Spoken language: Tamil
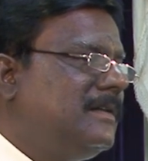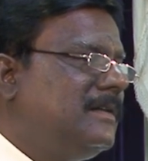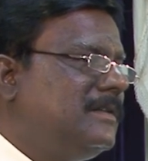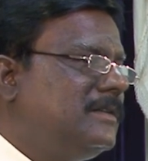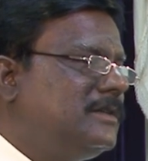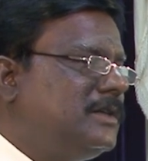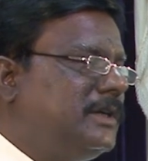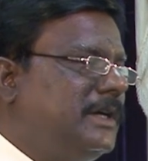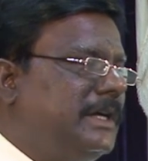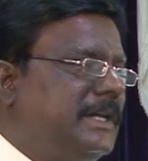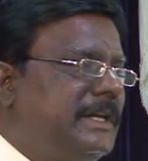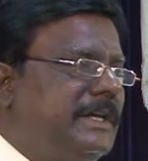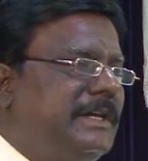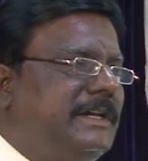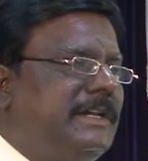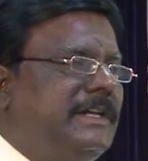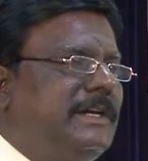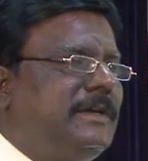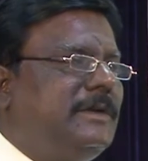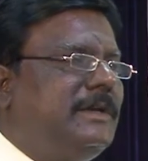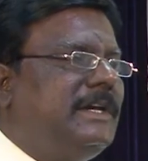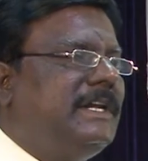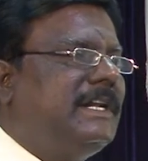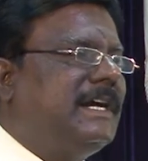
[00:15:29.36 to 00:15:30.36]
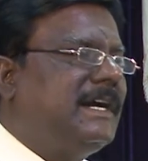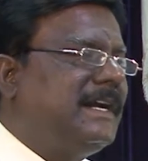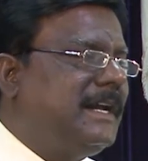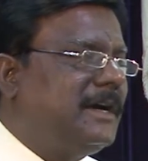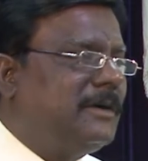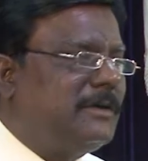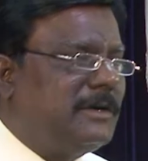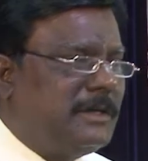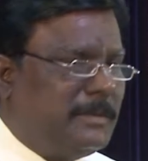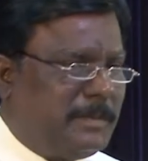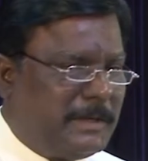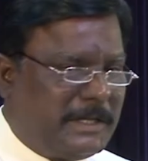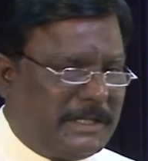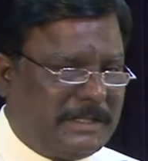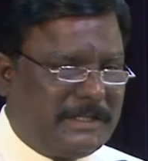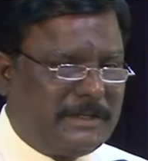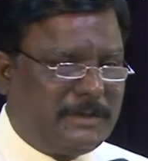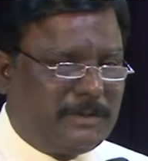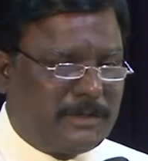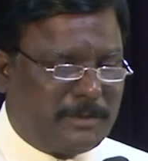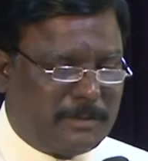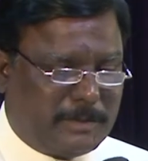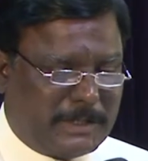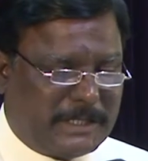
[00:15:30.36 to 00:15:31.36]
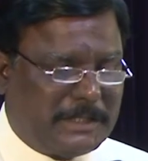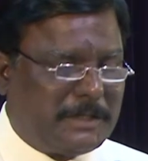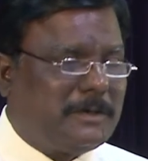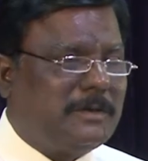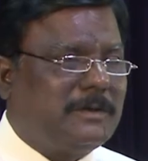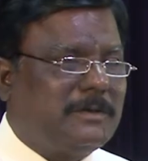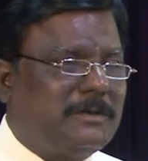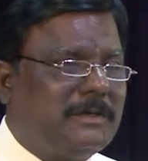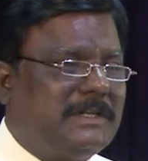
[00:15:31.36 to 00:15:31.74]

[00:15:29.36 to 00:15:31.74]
ஸோ இது நீ நீ நாட் டவுன் இப்போ நான் இந்த ஒரு பிரதரோடு